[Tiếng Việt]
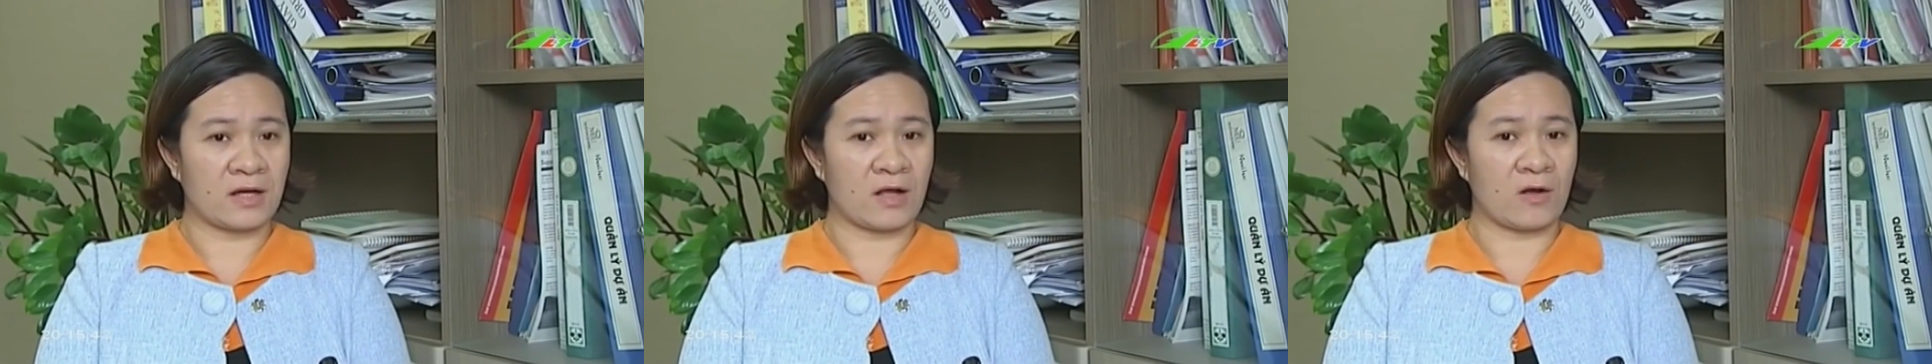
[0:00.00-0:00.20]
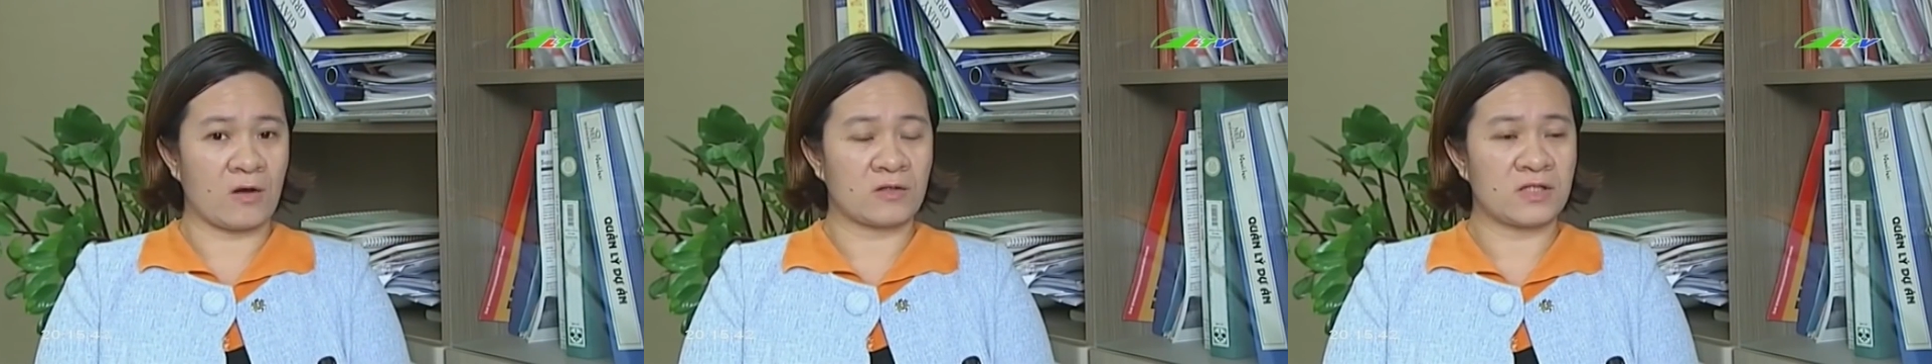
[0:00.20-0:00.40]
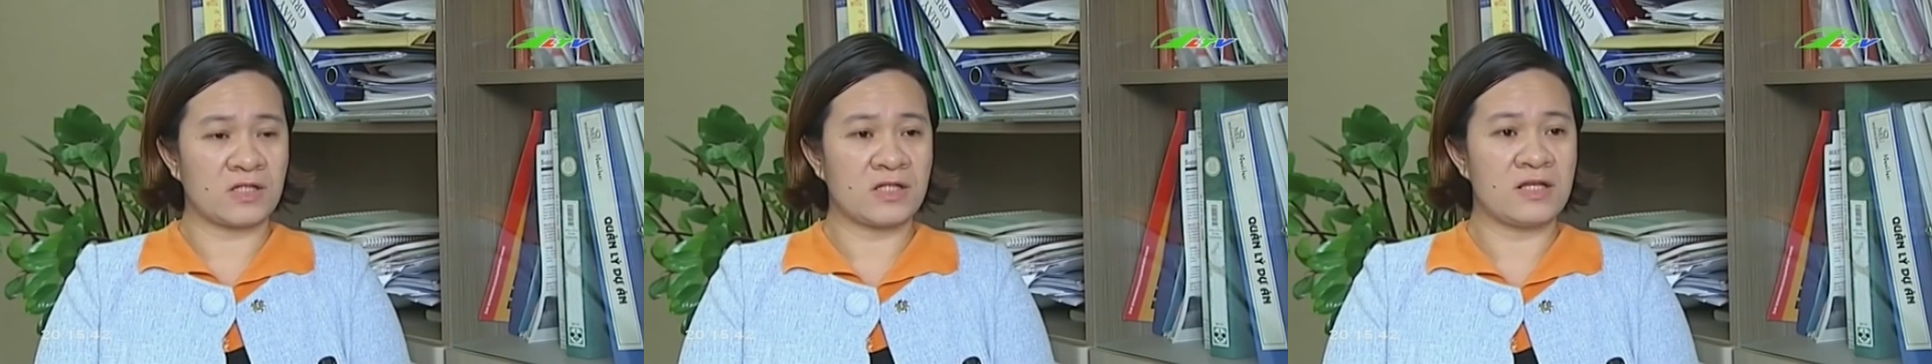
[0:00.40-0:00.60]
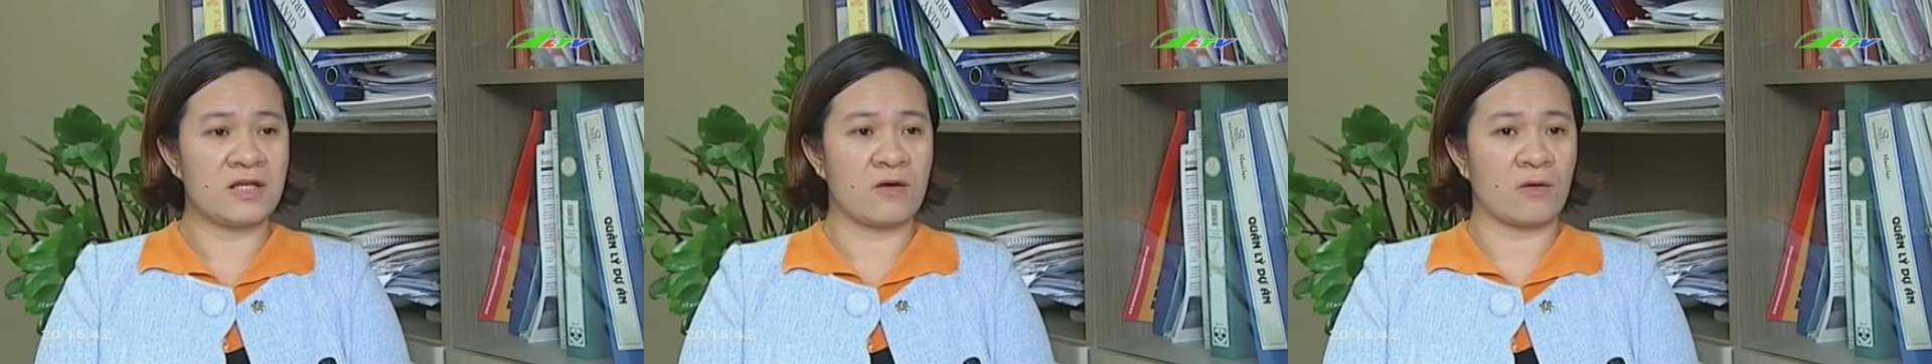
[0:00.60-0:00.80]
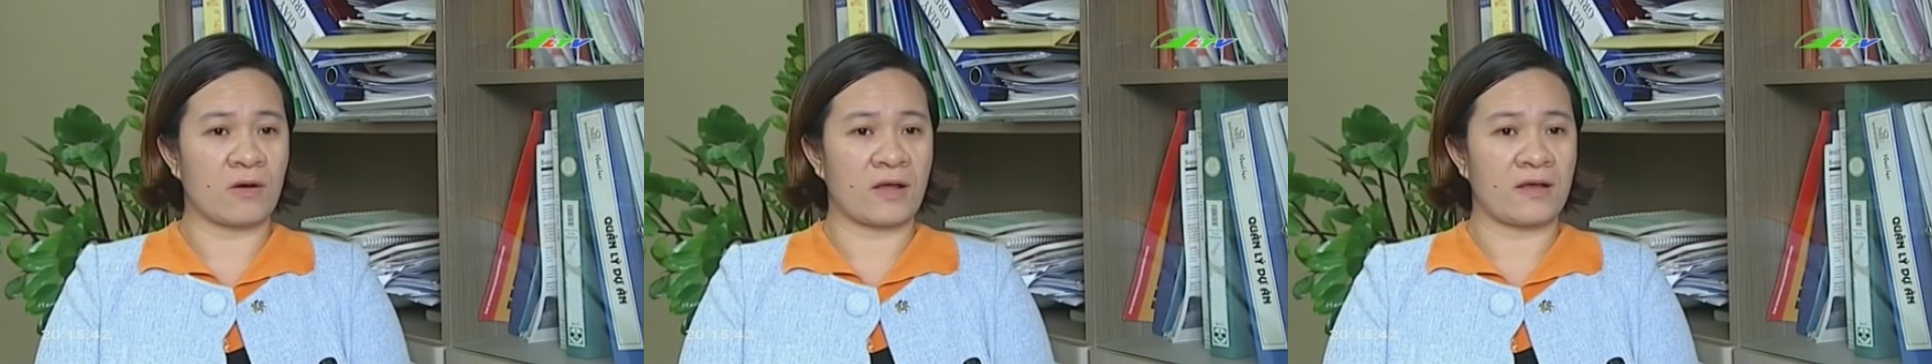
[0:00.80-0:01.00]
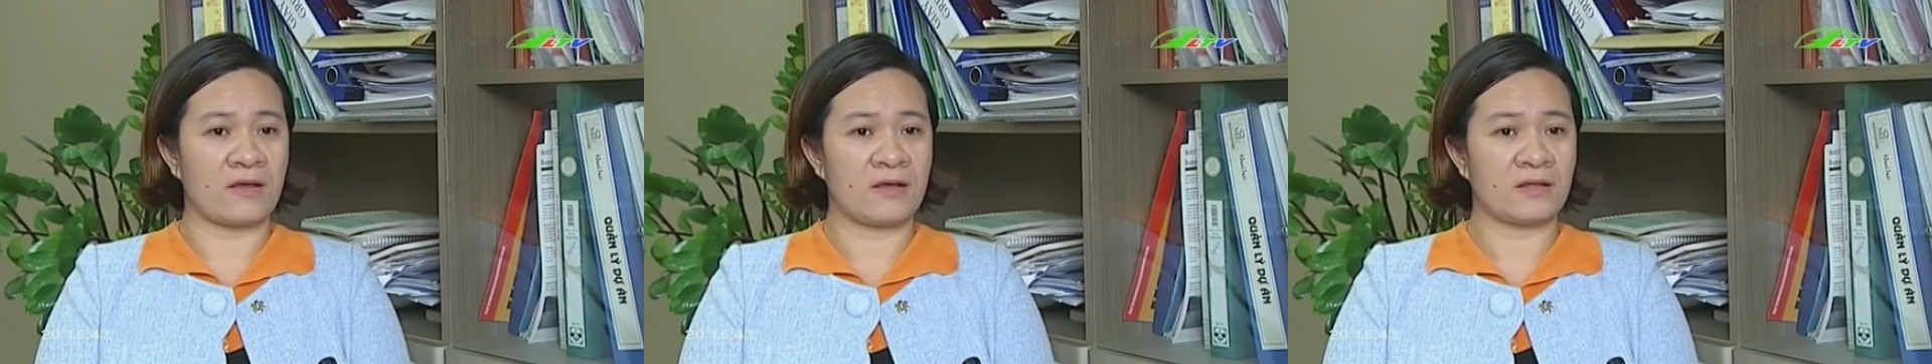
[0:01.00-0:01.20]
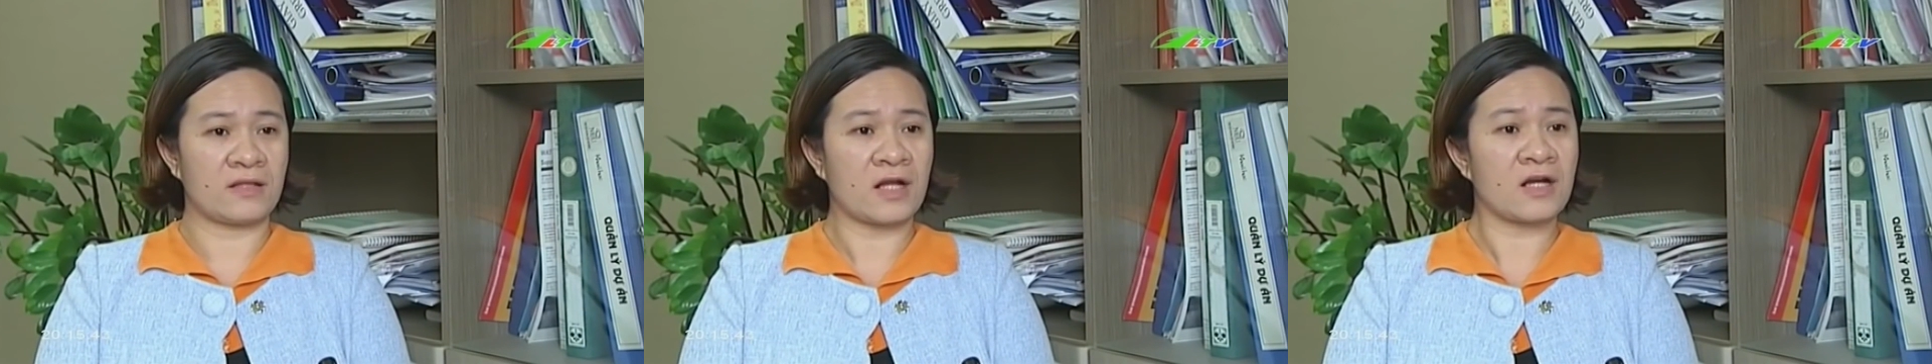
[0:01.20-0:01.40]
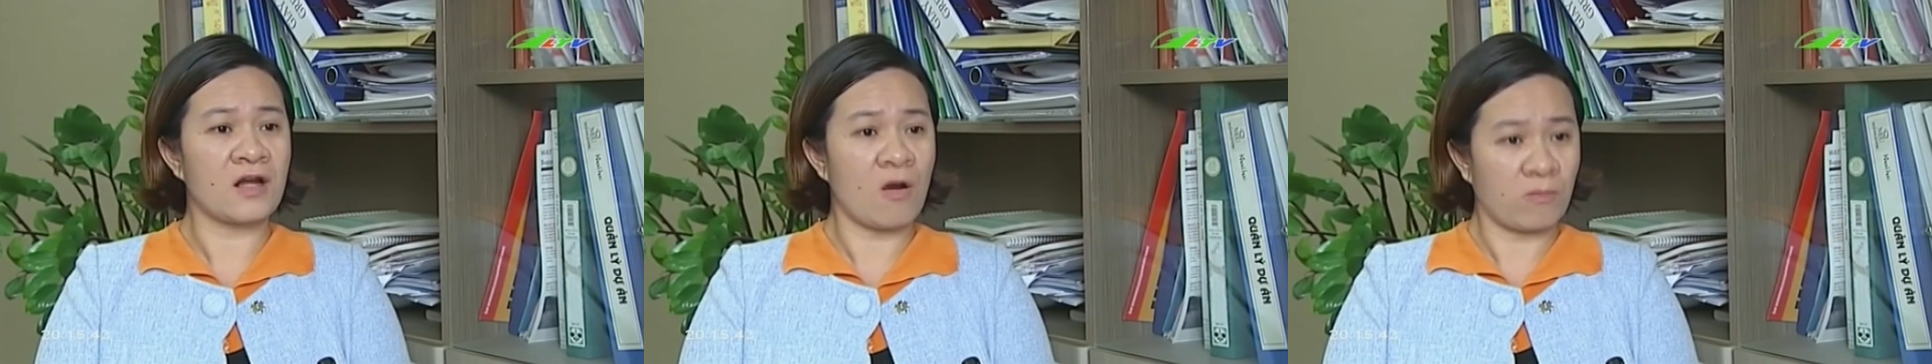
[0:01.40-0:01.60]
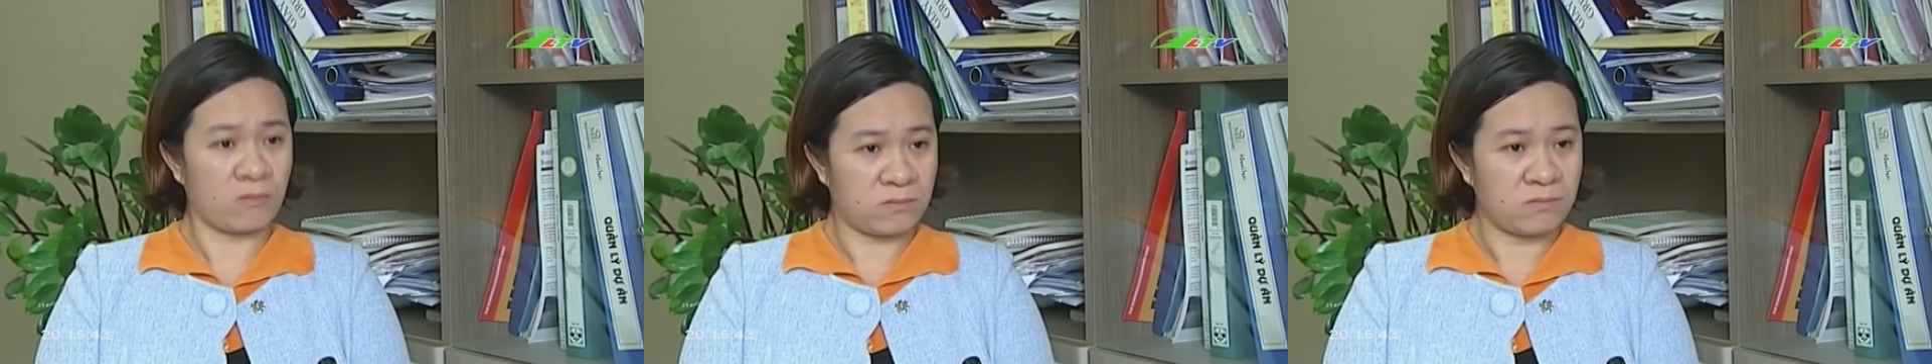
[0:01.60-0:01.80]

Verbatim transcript: là có rất nhiều cái tác động